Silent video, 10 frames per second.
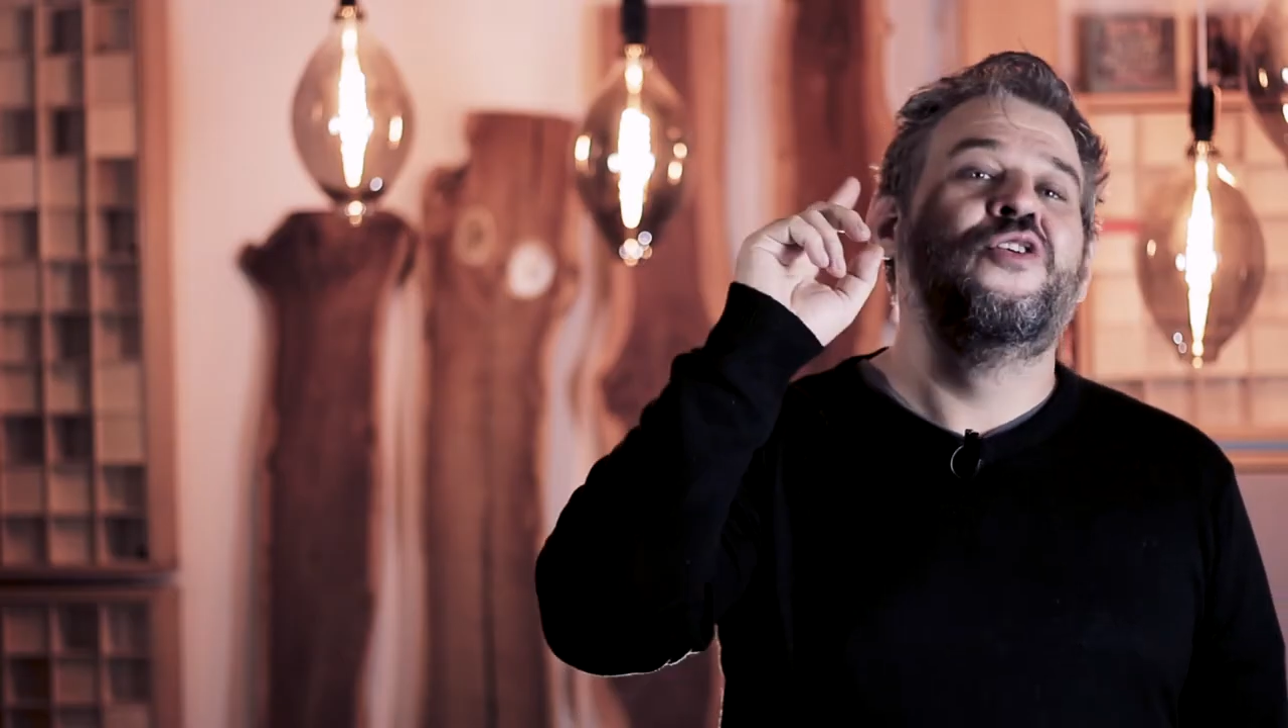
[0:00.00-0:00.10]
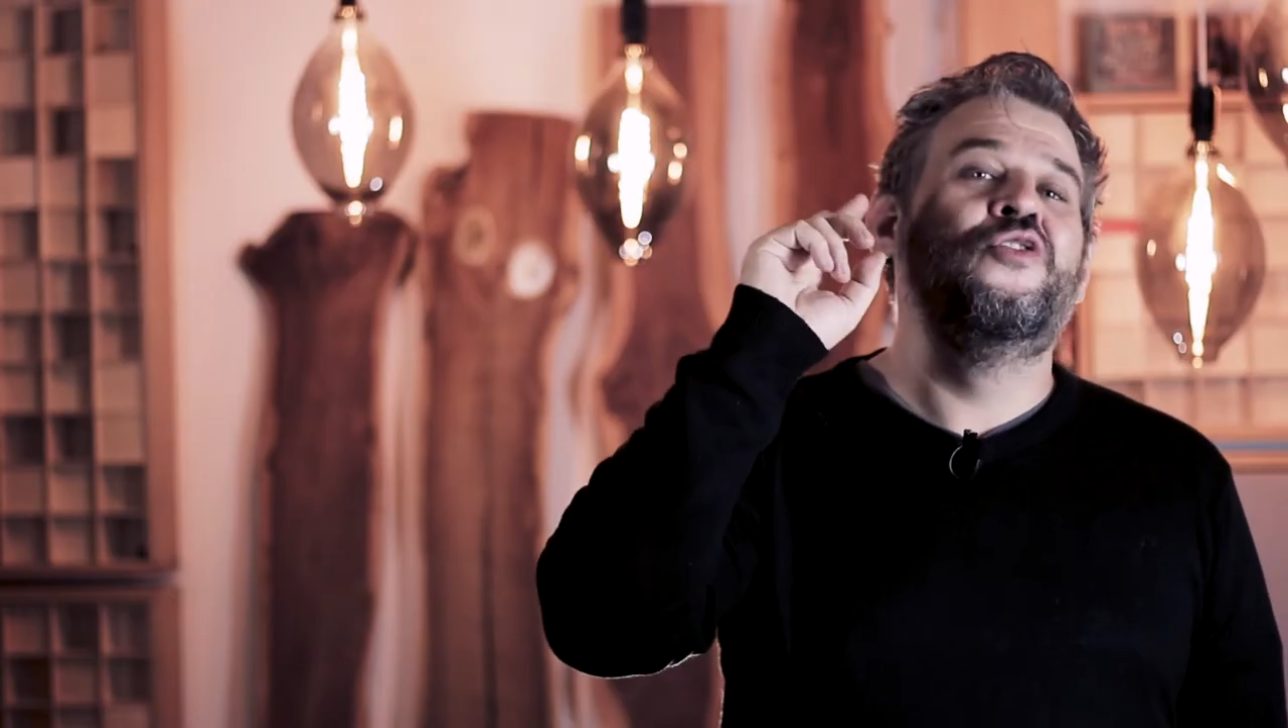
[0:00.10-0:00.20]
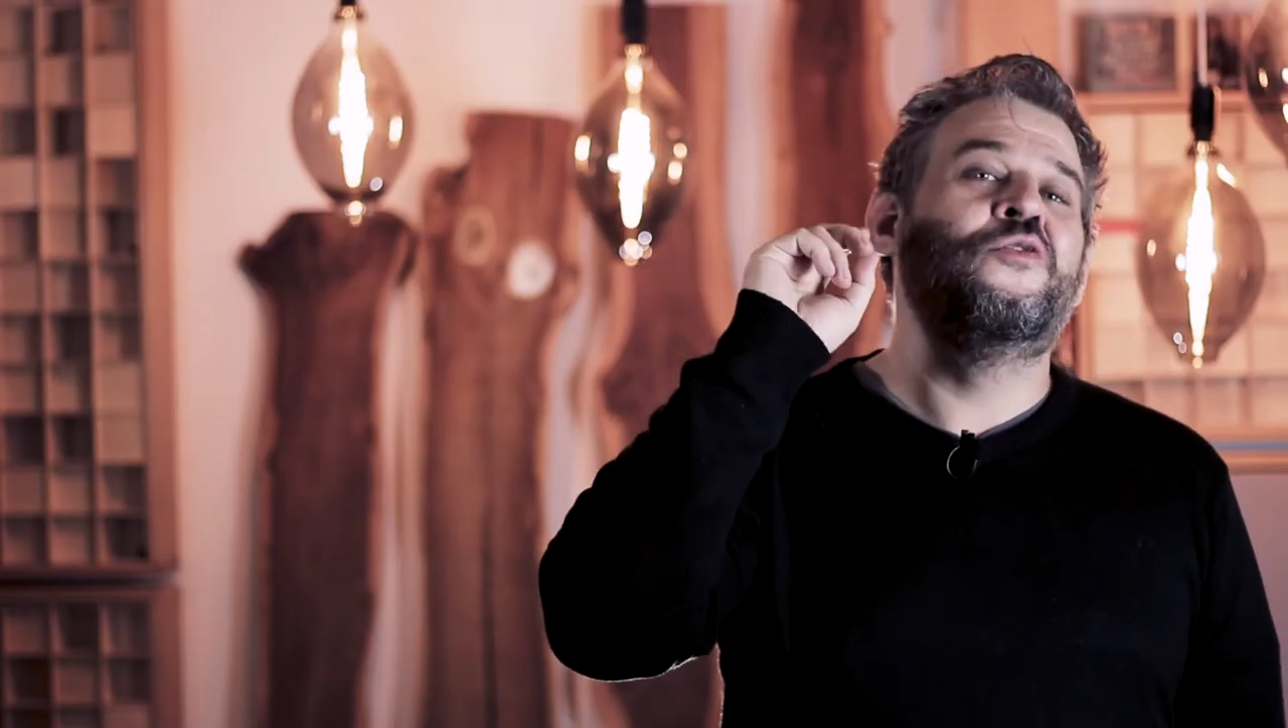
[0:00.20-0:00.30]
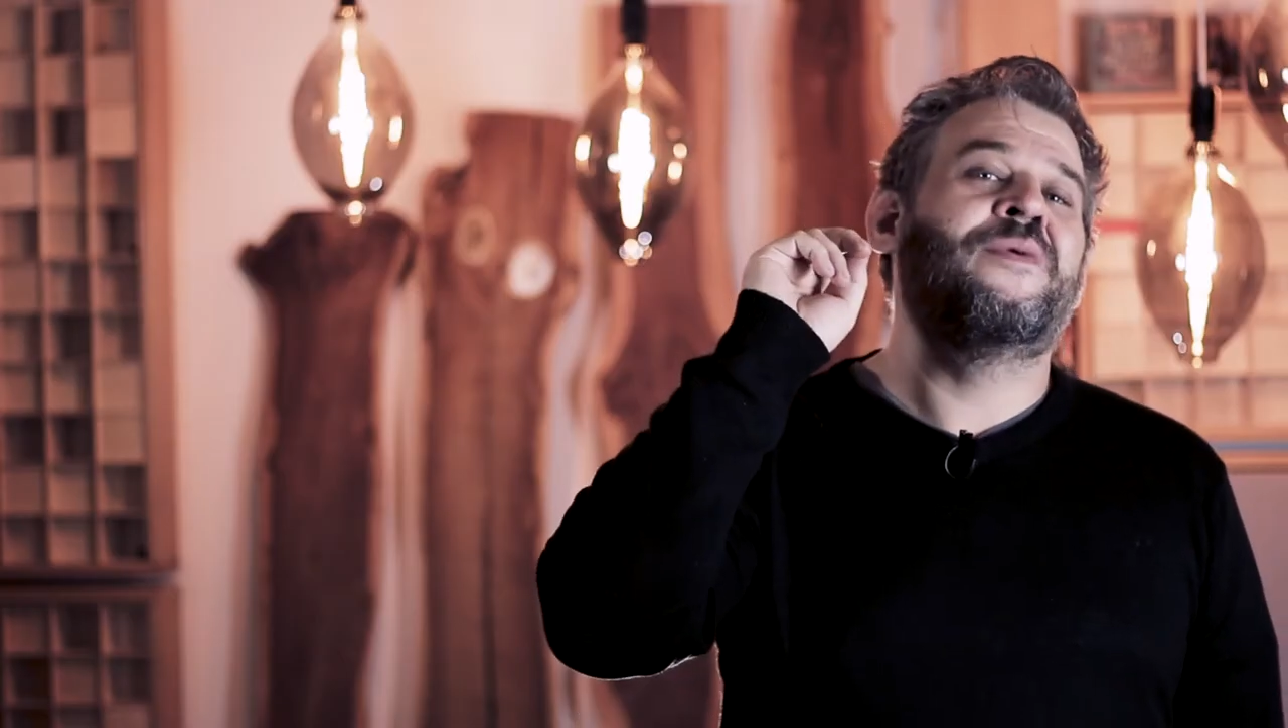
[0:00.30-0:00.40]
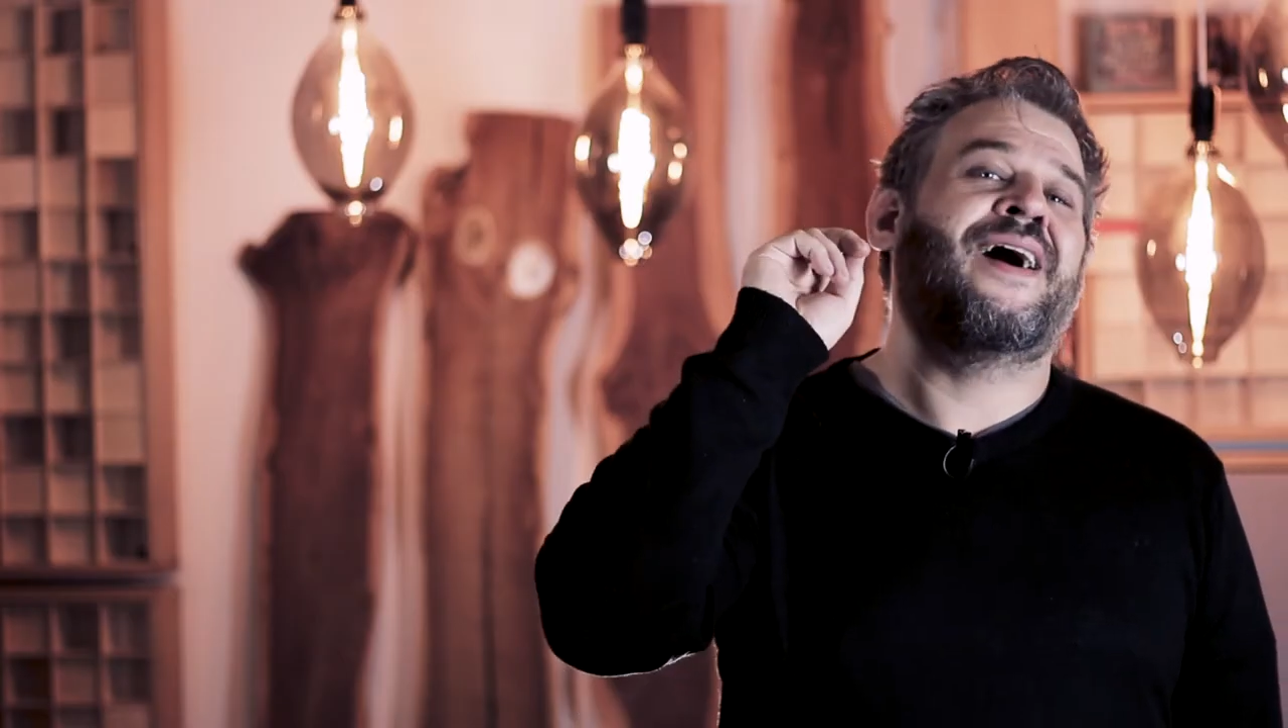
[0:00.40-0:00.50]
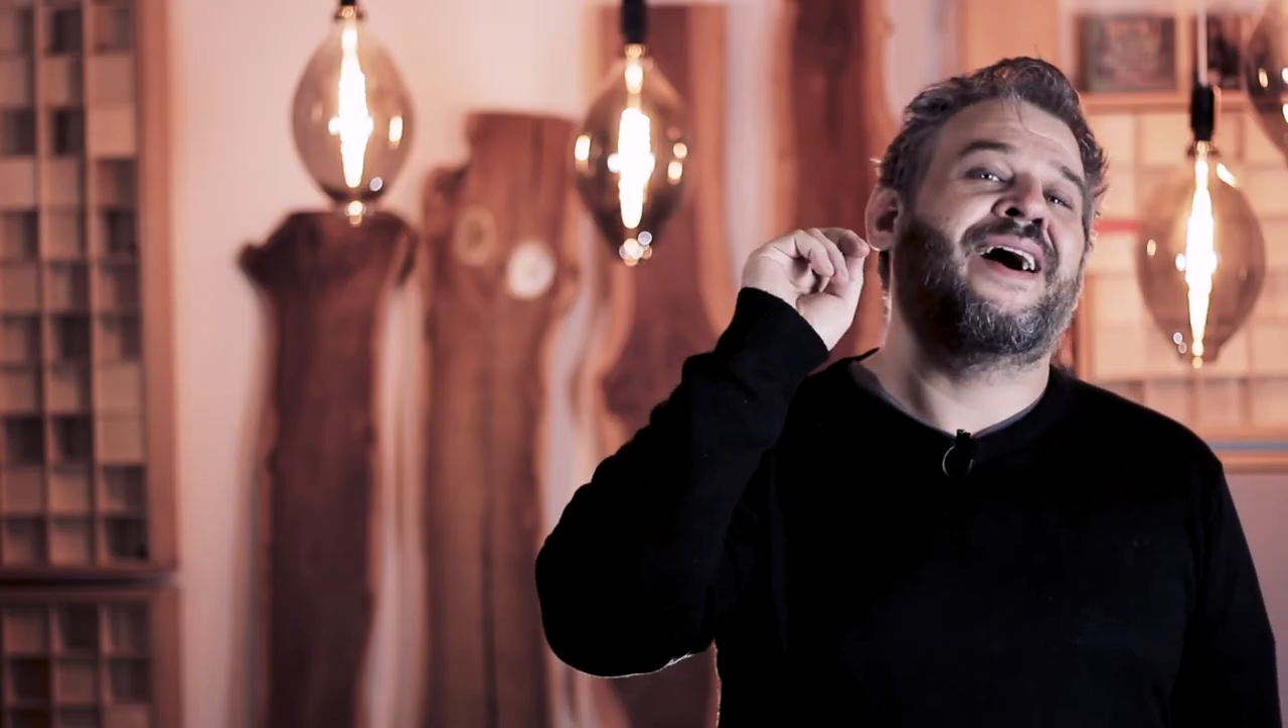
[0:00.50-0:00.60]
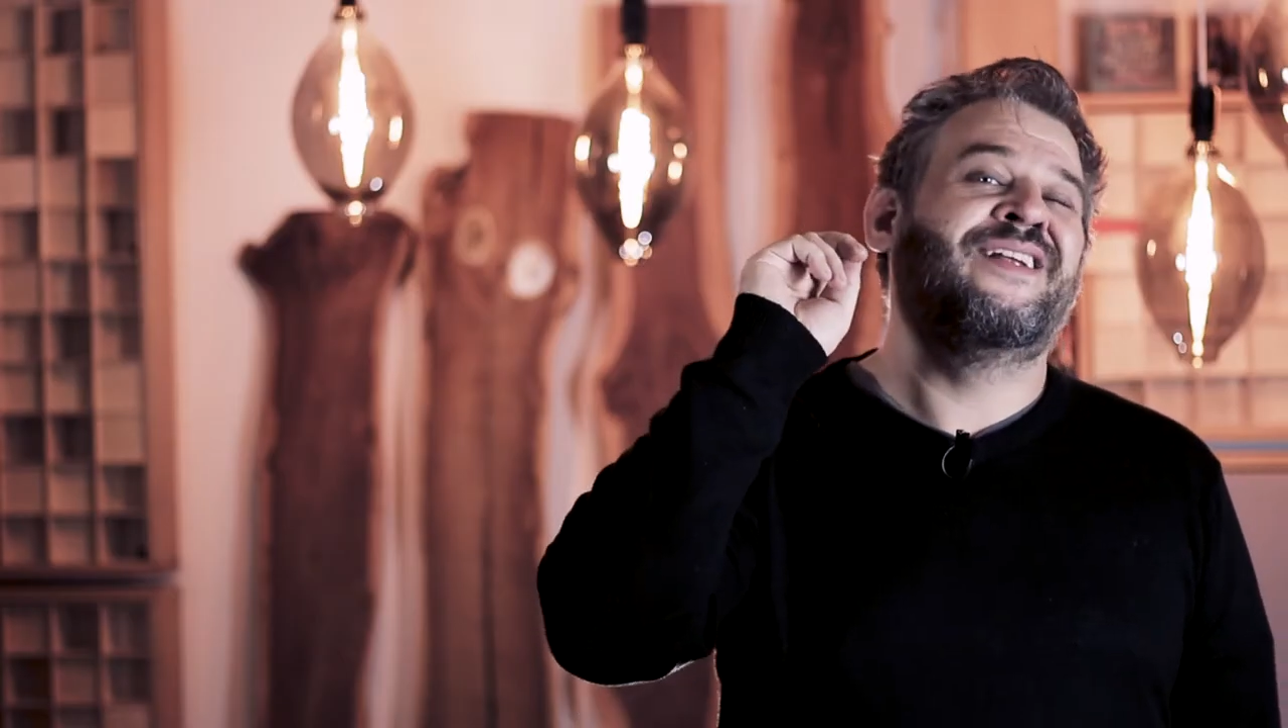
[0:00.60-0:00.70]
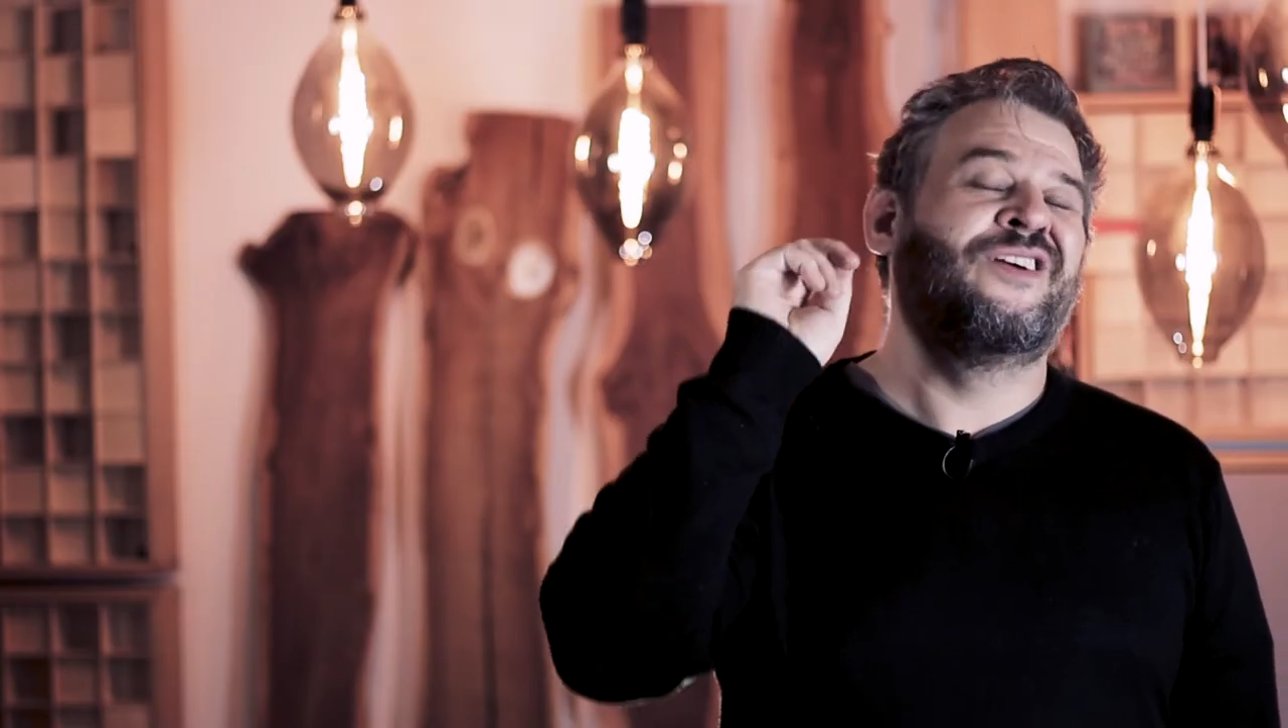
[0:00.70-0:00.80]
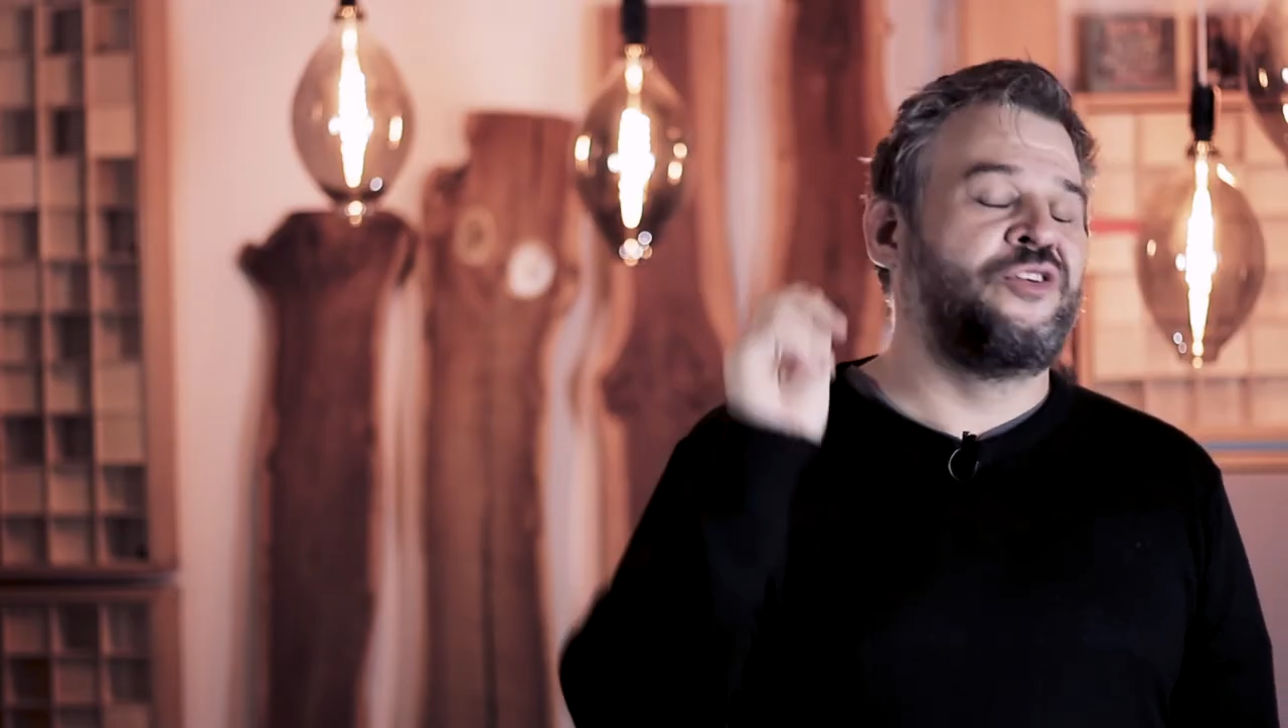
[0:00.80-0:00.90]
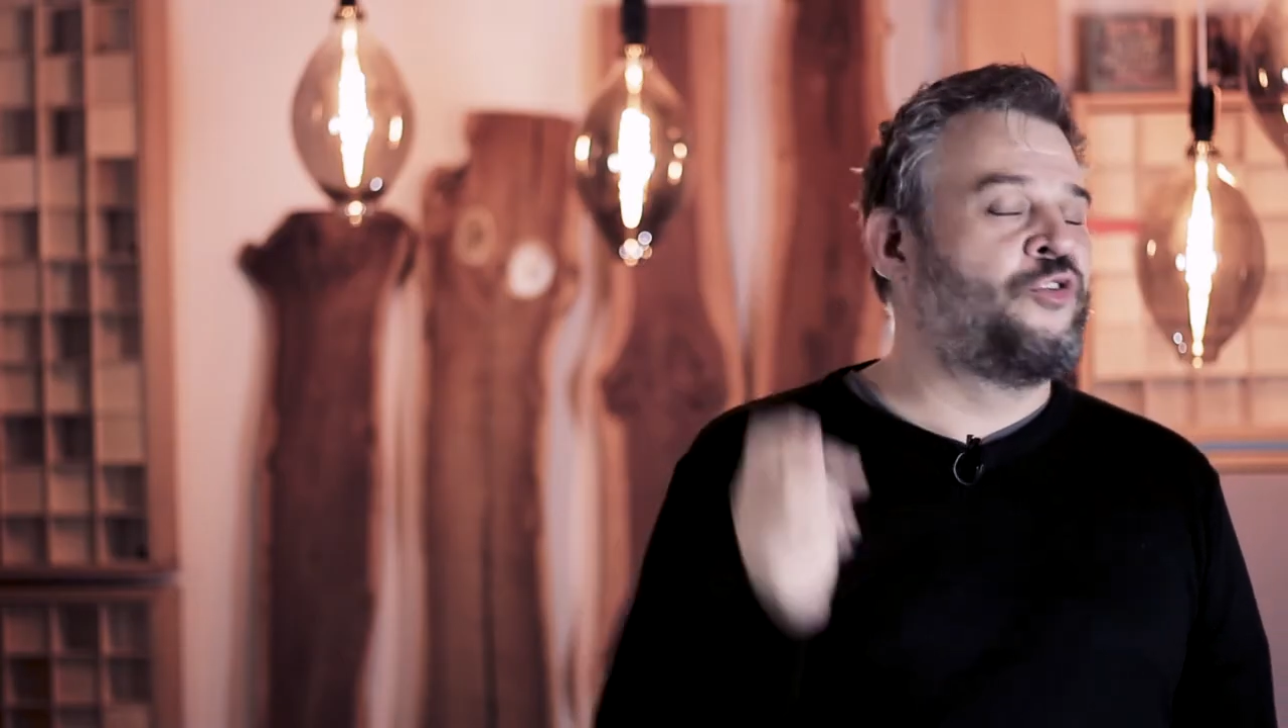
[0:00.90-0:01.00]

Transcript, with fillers: über ein